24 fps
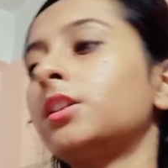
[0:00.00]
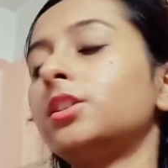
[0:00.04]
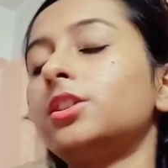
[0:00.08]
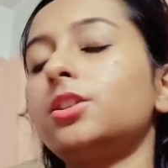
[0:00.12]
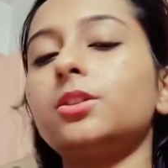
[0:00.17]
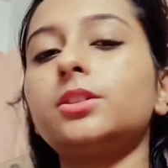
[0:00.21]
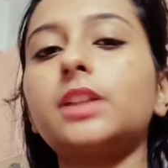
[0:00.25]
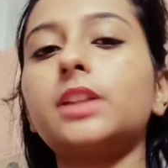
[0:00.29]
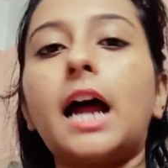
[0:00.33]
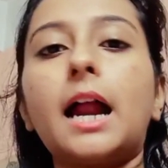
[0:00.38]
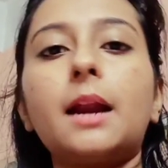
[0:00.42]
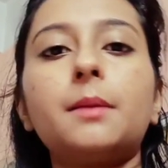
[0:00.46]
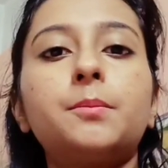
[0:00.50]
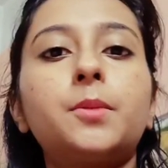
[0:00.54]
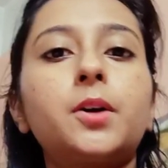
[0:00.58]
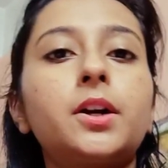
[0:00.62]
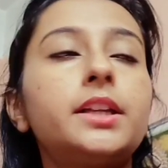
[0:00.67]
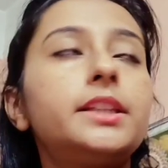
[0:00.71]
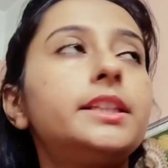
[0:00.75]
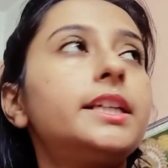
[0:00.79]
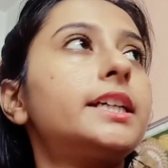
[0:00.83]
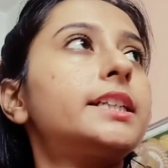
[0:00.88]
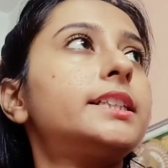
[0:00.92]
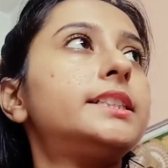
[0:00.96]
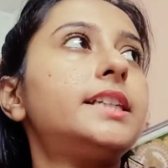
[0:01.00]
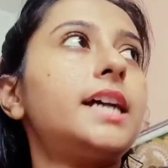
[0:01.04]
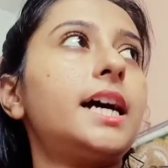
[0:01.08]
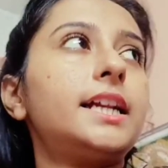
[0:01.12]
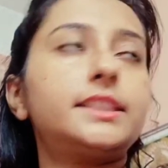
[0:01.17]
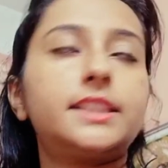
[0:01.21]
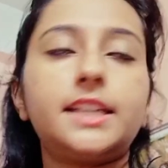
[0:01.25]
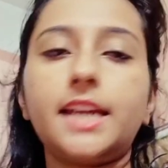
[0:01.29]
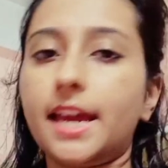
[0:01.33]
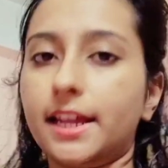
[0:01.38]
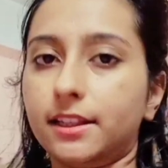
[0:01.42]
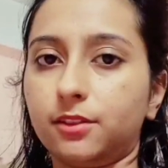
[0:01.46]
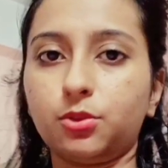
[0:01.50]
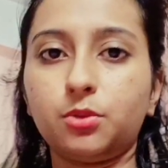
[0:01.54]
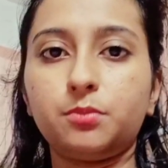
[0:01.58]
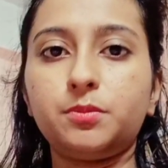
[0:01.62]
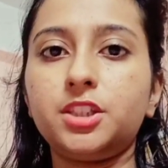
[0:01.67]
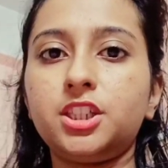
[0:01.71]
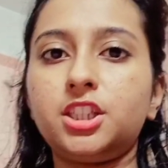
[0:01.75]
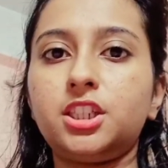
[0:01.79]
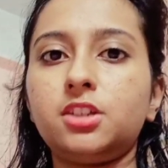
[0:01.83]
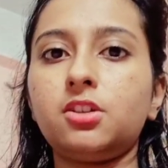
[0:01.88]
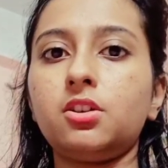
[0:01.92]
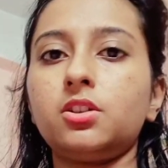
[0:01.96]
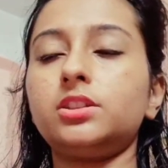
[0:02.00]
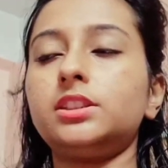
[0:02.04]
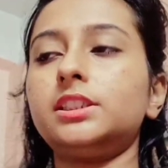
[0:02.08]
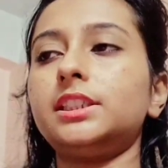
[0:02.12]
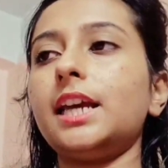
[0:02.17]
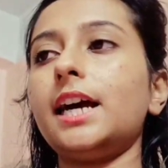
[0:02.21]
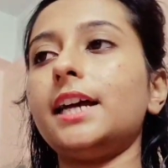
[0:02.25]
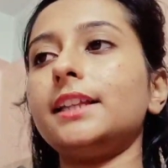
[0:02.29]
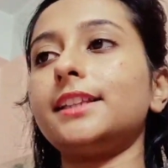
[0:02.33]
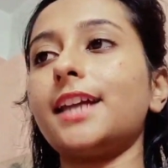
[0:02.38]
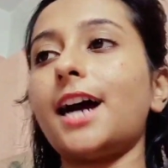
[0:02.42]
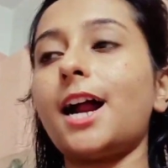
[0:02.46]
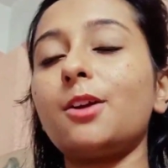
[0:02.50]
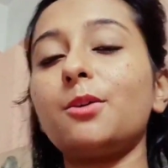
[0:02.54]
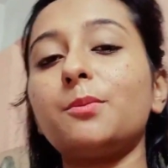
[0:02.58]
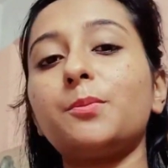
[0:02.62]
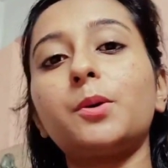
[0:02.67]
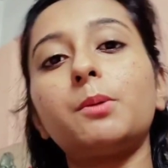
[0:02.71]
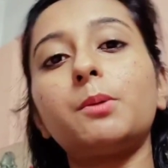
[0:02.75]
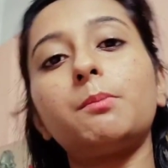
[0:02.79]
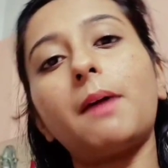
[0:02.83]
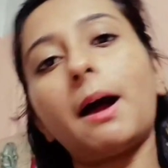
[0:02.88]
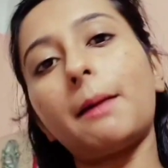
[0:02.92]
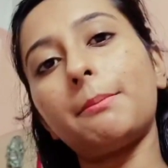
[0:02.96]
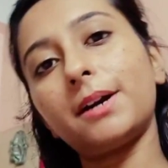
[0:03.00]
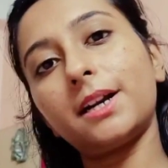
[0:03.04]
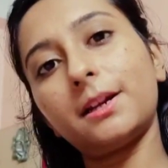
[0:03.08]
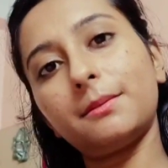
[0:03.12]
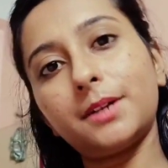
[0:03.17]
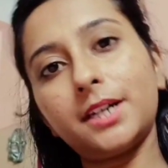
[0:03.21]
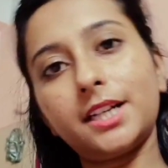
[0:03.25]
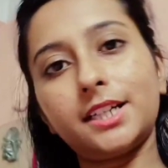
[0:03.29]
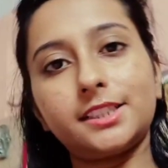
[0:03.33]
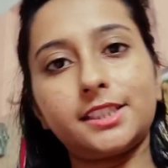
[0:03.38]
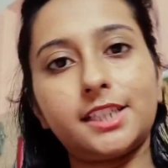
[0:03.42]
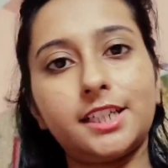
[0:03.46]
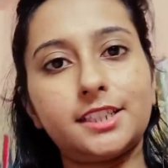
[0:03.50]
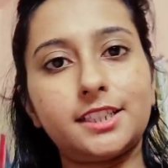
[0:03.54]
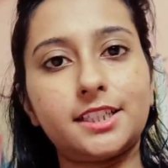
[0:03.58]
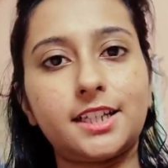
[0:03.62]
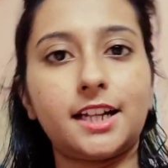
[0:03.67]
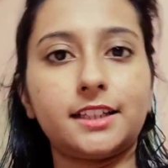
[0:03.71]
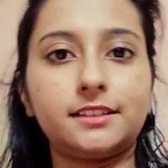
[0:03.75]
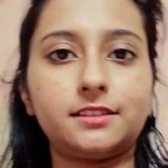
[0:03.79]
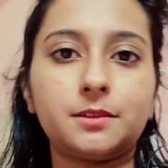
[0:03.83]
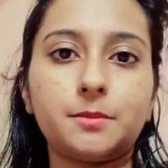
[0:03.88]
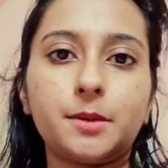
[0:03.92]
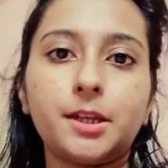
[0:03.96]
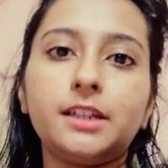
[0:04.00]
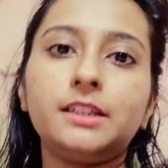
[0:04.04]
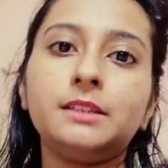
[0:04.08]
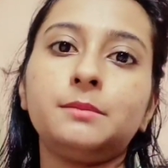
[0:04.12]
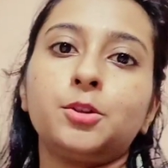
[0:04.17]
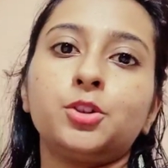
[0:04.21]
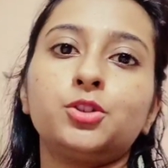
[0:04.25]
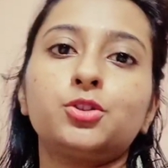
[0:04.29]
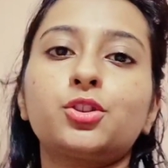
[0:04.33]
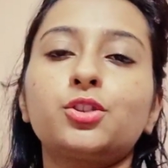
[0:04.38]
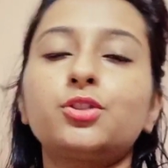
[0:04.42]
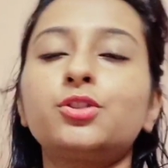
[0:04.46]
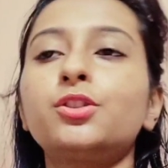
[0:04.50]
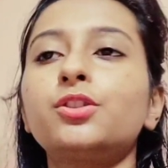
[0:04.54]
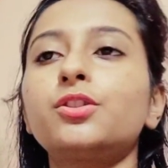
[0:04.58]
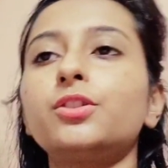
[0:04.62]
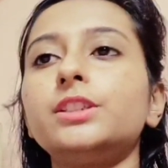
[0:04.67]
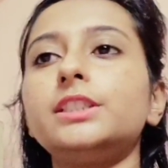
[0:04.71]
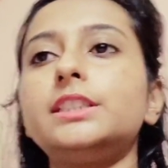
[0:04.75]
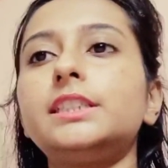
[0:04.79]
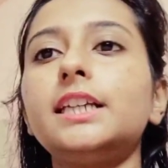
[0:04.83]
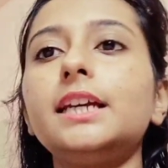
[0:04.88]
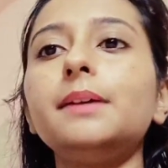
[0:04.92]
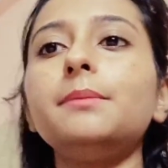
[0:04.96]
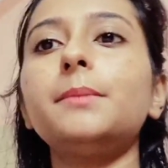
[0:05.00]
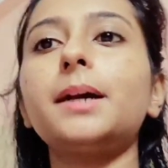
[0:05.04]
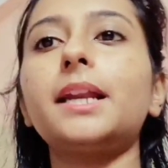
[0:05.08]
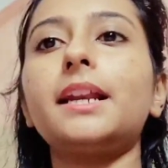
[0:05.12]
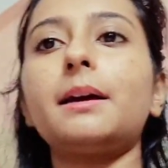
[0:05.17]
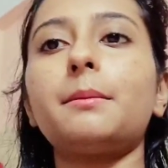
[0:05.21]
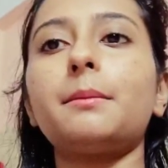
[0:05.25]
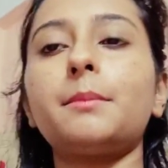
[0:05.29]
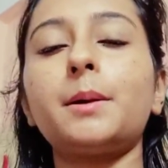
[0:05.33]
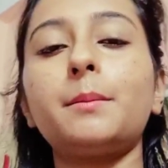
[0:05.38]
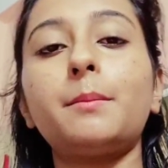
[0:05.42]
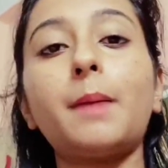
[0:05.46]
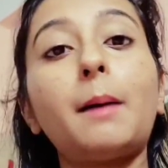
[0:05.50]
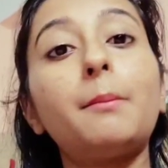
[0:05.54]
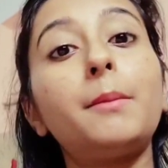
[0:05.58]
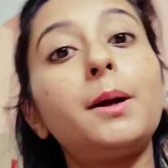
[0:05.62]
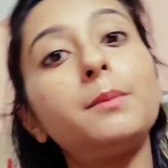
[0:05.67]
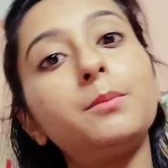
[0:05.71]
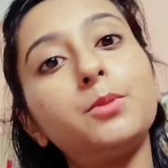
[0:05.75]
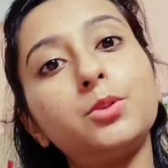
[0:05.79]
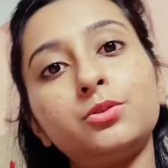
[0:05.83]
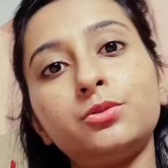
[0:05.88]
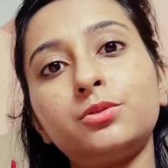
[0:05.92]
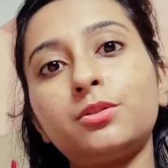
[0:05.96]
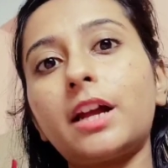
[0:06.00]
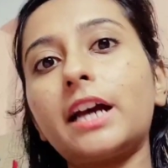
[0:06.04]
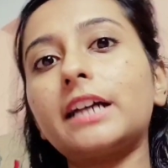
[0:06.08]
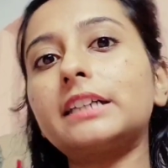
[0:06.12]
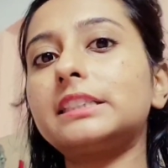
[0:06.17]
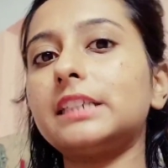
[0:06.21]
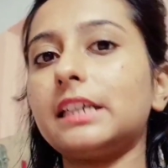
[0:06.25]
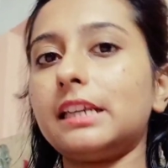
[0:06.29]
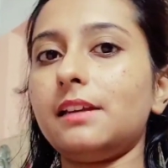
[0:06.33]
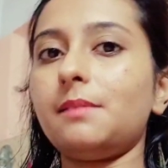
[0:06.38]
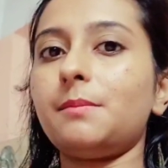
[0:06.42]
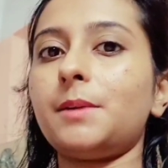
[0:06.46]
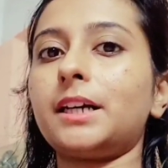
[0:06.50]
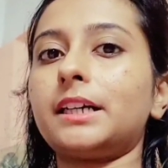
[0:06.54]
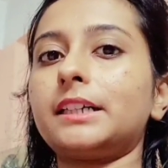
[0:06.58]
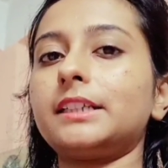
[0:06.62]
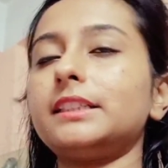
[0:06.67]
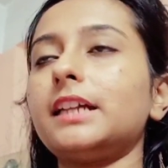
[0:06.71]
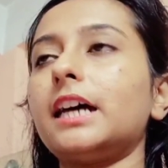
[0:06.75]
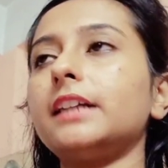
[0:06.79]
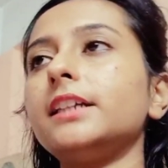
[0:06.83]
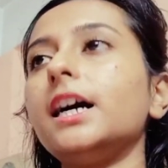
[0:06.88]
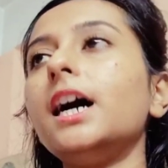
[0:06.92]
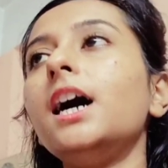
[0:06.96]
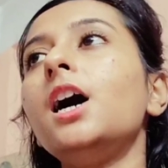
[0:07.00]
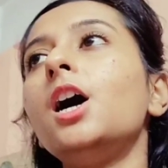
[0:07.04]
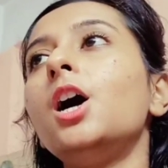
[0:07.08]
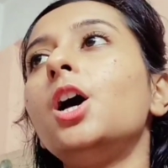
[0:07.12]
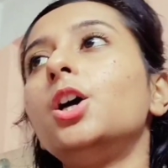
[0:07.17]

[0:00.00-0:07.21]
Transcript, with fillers: তো তারপরে দেখছি আজকে এত বৃষ্টি হচ্ছে আর তার ওপর বাবার আবার আজকে একটা রাত্রবেলা নিমন্ত্রণ রয়েছে মানে আমার বাবার বন্ধুর এক ছেলে আমার একটা দাদা